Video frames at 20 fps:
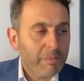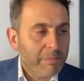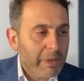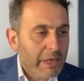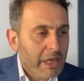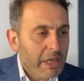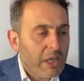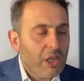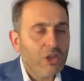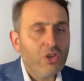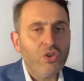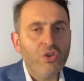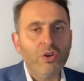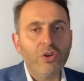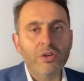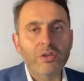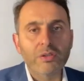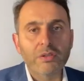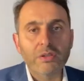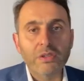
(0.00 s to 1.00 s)
bereketi yok.
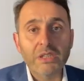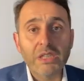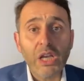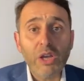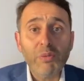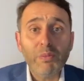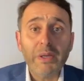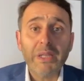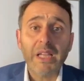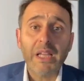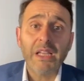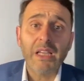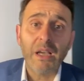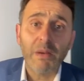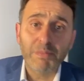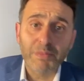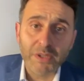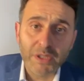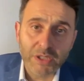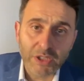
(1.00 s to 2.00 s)
Sevmeden
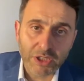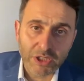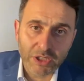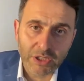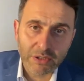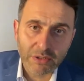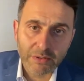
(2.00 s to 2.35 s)
yaptığın için.